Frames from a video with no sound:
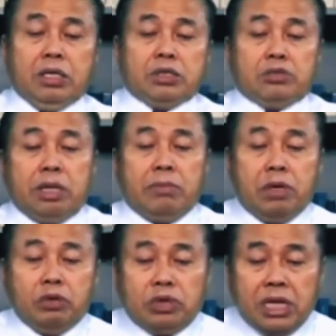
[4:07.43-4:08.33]
sudah
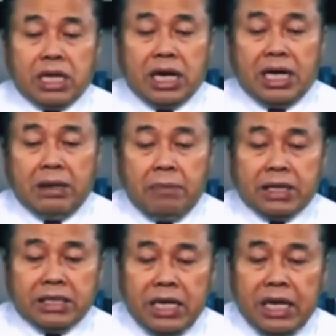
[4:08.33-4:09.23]
mengusir kakak ipar
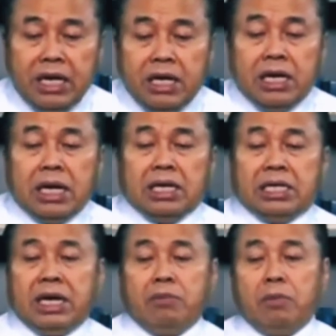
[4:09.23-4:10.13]
saya dan
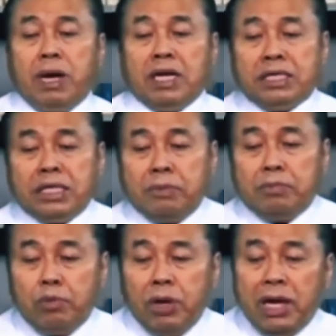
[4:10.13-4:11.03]
tidak mau mengajaknya
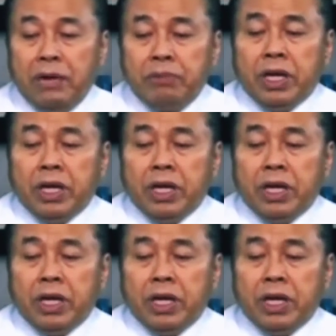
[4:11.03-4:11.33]
pulang